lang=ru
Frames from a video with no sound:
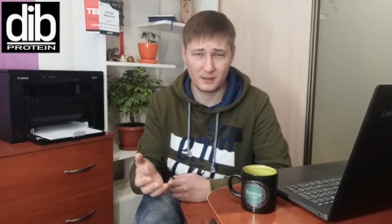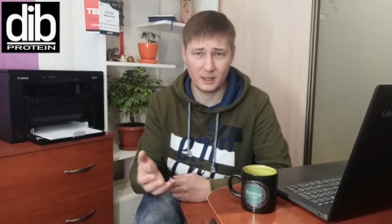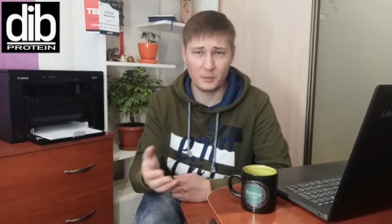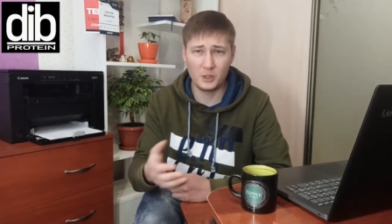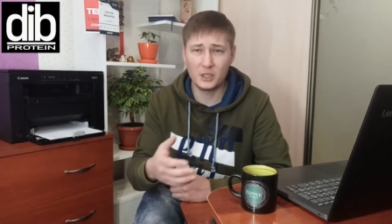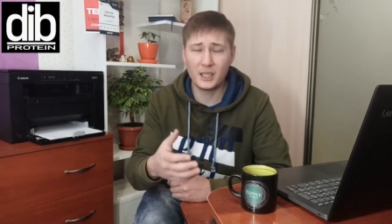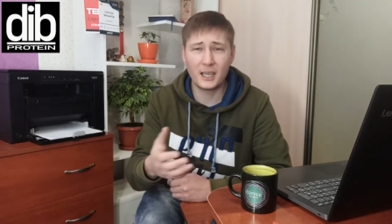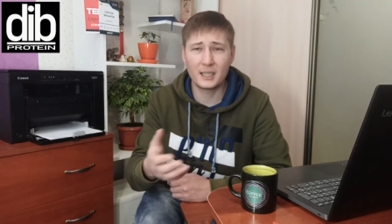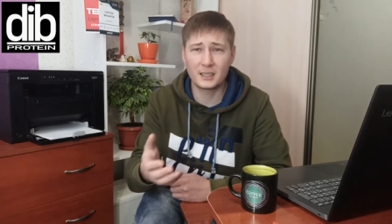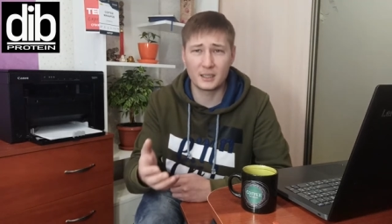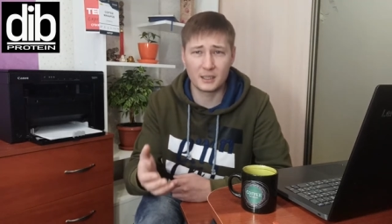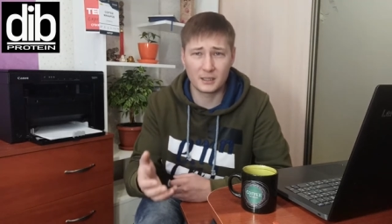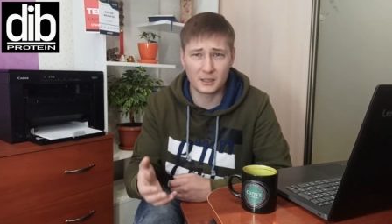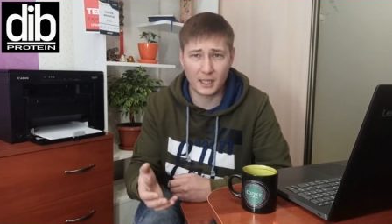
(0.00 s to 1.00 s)
Там не
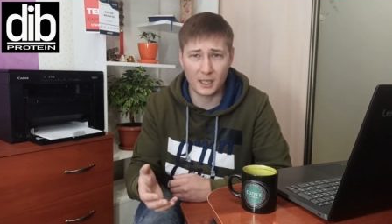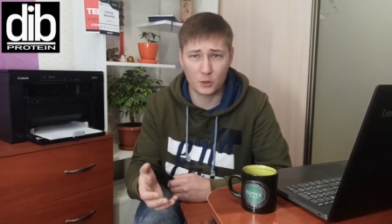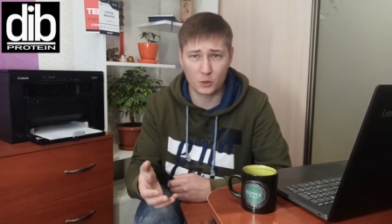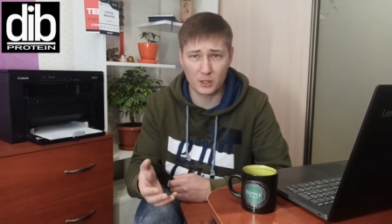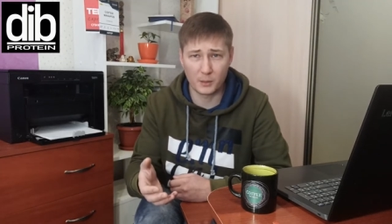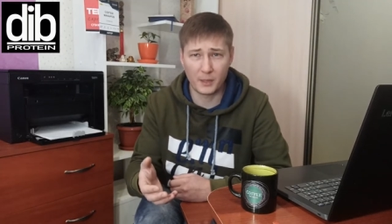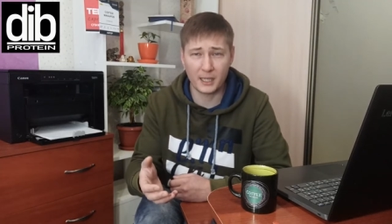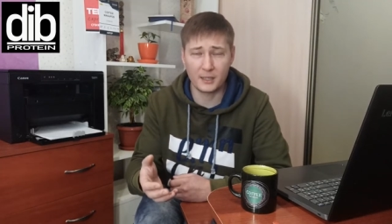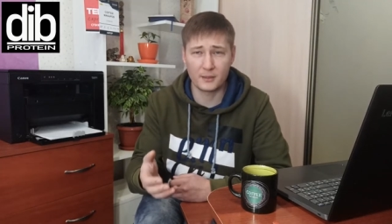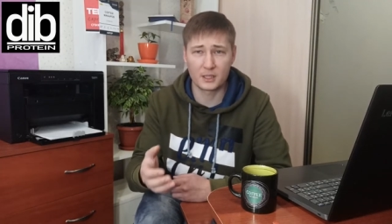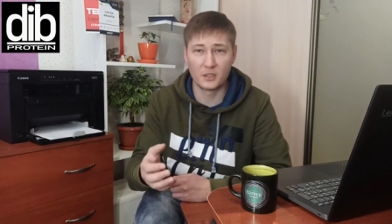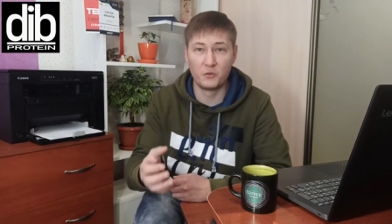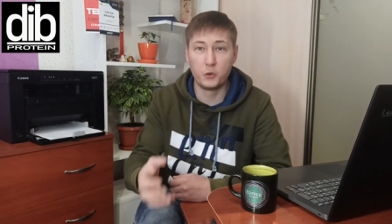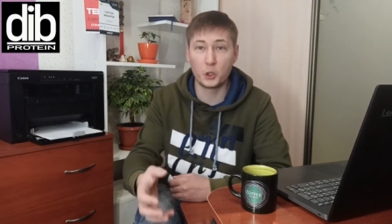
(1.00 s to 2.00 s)
надо сразу
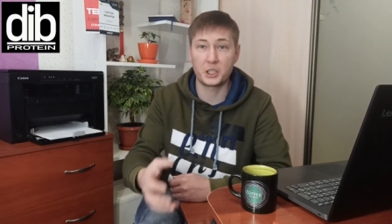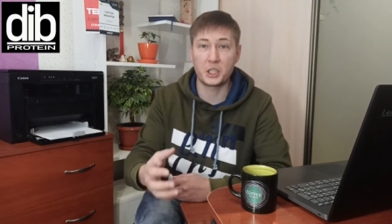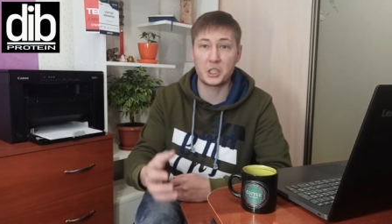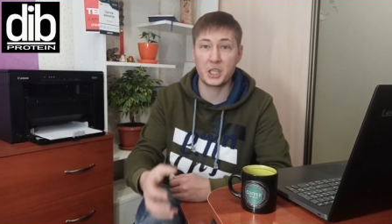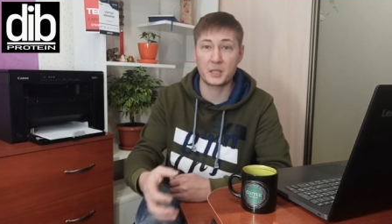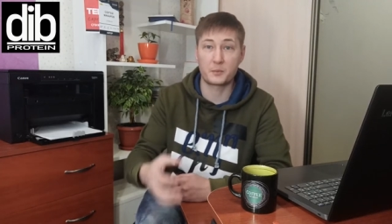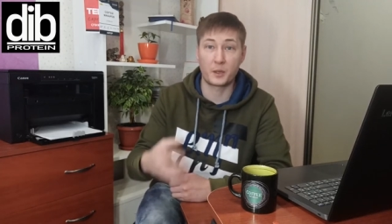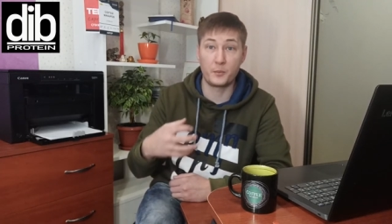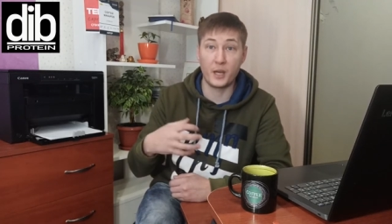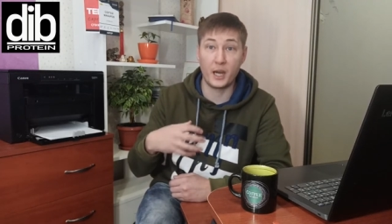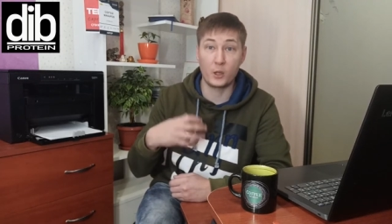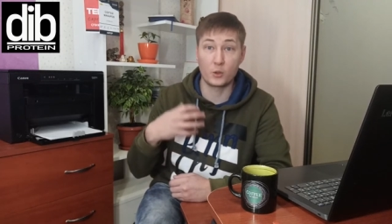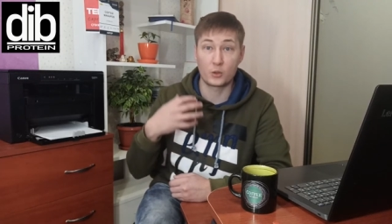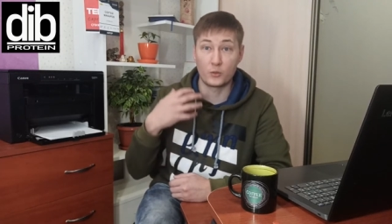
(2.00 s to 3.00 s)
замахиваться, вот я сейчас
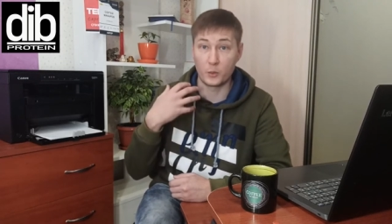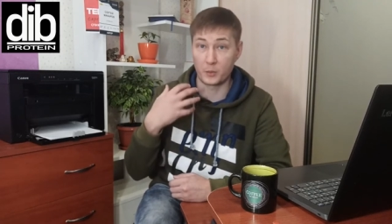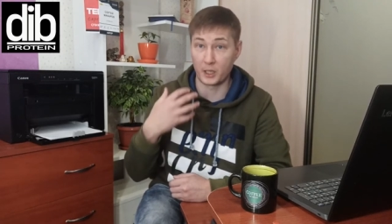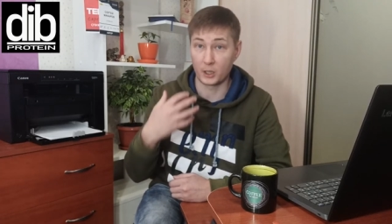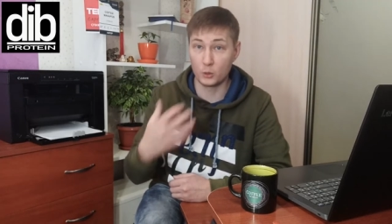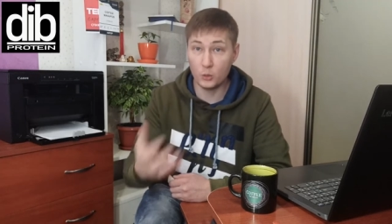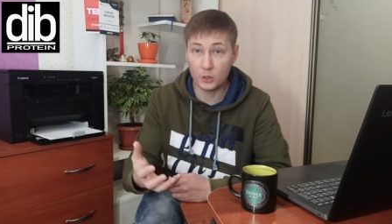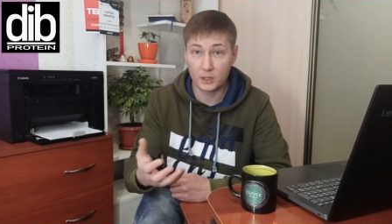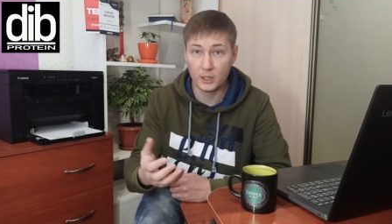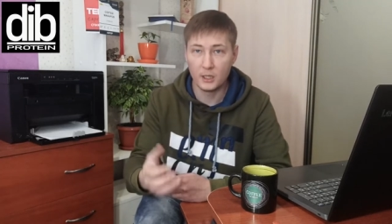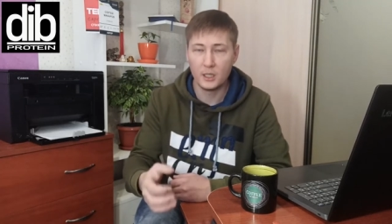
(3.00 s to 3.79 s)
пропиарю свой продукт